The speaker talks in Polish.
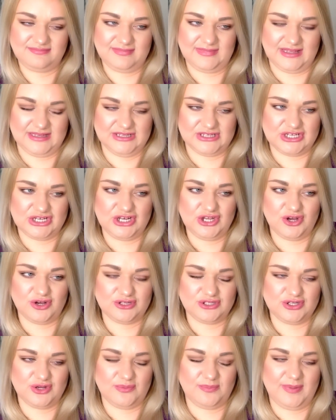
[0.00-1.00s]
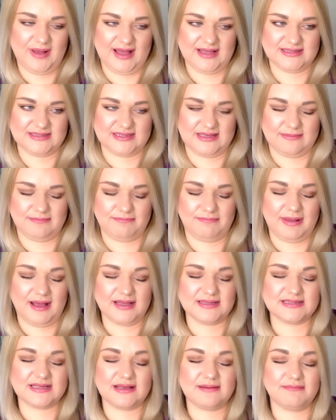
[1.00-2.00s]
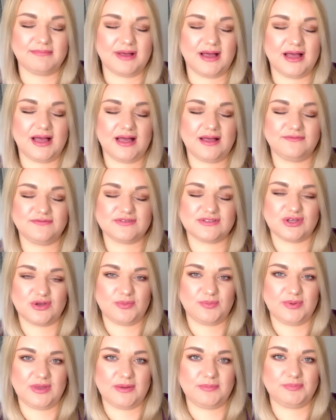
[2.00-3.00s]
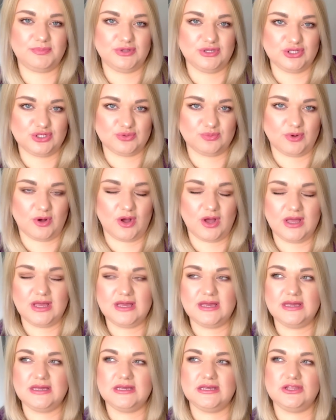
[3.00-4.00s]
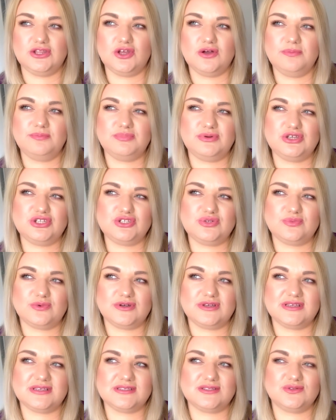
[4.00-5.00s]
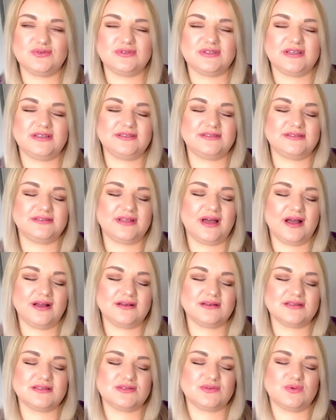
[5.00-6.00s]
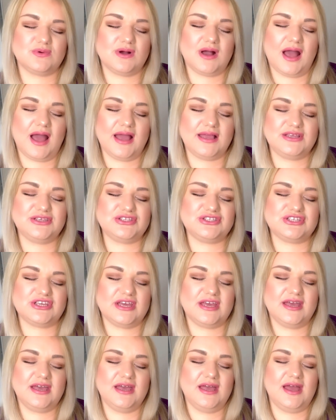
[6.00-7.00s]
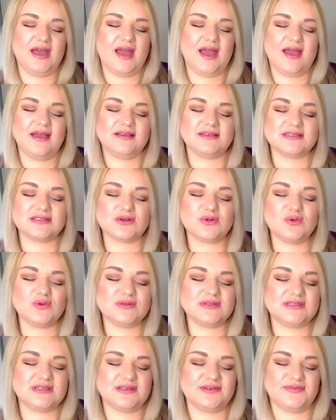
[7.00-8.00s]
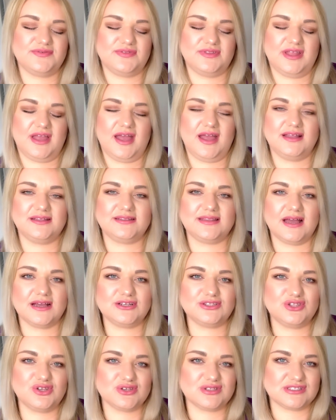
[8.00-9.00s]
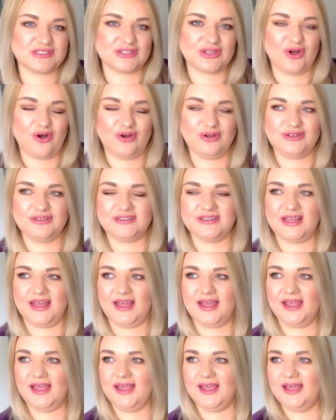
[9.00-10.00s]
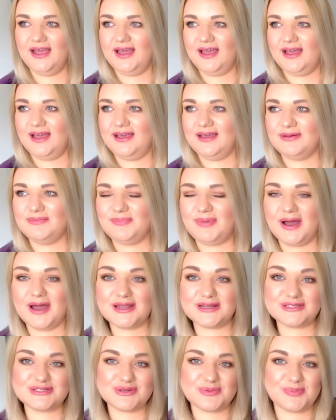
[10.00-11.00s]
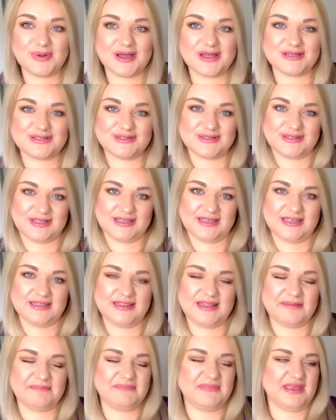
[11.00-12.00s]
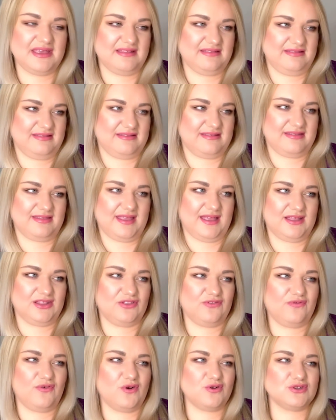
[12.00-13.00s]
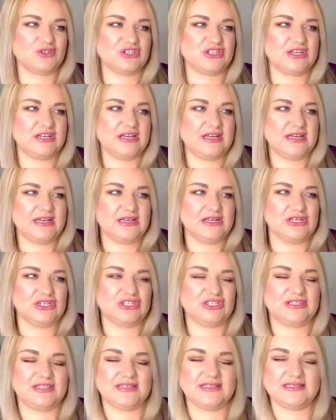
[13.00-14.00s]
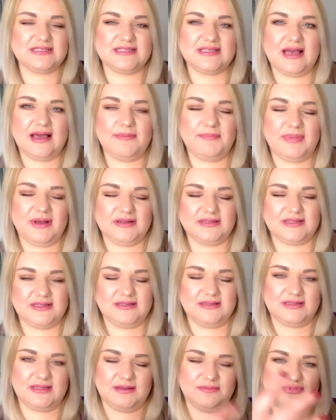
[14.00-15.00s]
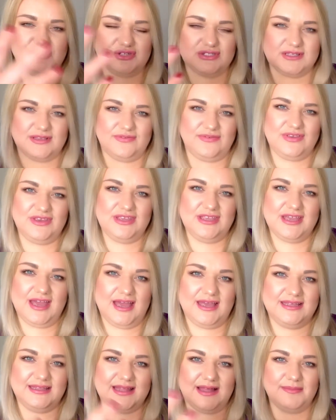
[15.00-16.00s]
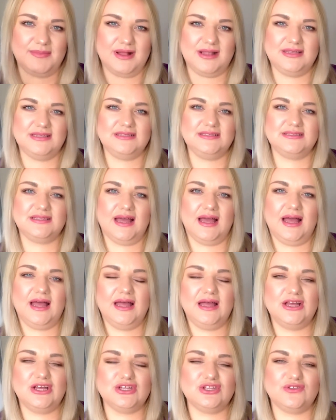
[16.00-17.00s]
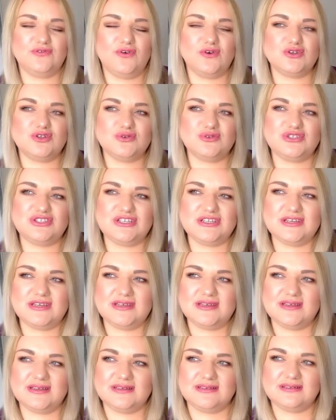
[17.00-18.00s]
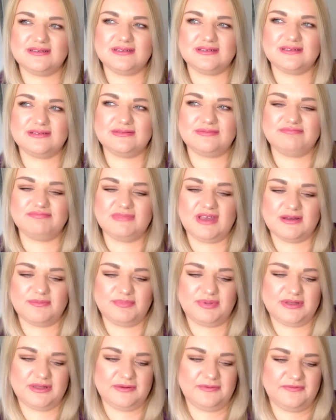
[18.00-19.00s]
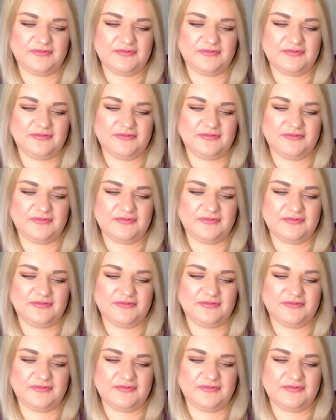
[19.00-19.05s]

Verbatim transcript: Jeżeli chodzi o bazę, baza ma w sobie piżmo i to piżmo jest tutaj tak, słuchajcie, ekskluzywne, tak dostojne, e, bardzo, bardzo takie namiętne. Tworzy, że ten zapach, ten, ta brzoskwinia i ta malina tworzą się jakby w